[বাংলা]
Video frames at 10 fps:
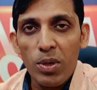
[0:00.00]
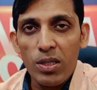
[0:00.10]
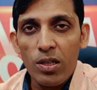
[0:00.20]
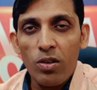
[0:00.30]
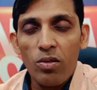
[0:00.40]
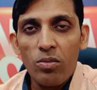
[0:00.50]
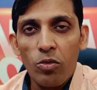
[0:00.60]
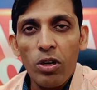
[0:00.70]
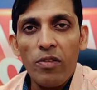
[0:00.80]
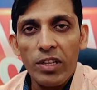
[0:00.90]
পেয়েছিল
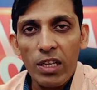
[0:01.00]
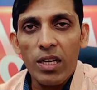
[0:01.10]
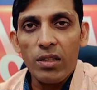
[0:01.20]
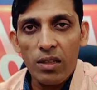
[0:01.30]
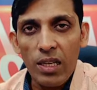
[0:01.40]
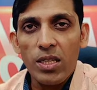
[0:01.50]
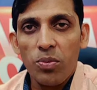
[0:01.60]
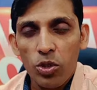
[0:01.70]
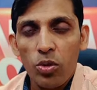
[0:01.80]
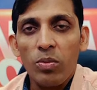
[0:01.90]
মহিলা ব্যাটালিয়ন রাজ্যের
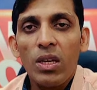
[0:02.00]
প্রথম